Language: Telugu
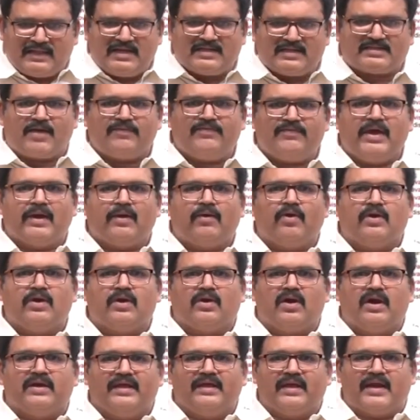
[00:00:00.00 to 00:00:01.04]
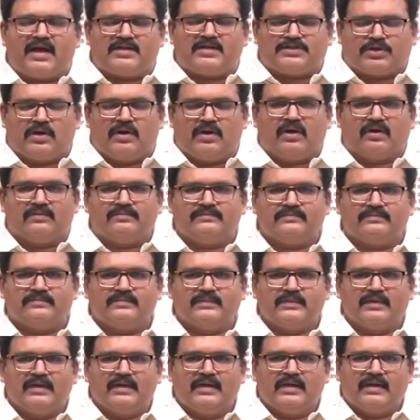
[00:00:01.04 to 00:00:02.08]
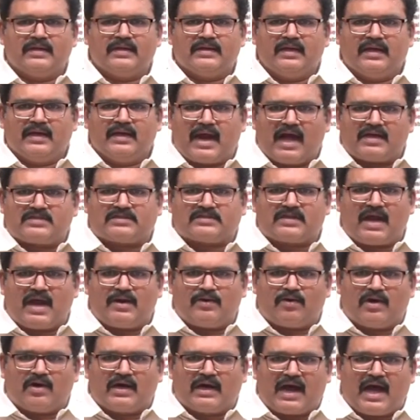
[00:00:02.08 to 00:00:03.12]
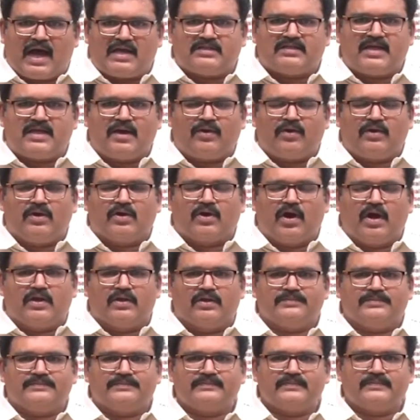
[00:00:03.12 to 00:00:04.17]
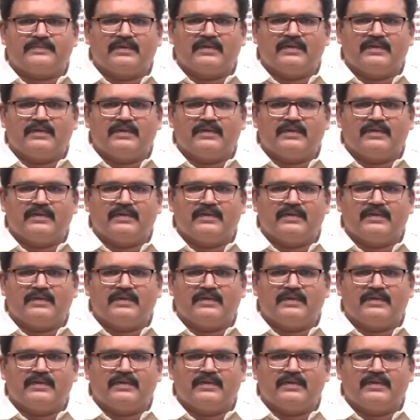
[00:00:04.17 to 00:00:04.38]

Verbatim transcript: ఏది సవ్యంగా ఉండకూడదు ఈ రాష్ట్రంలో ఈ రాష్ట్రానికి ఒక రాజధాని ఉండకూడదు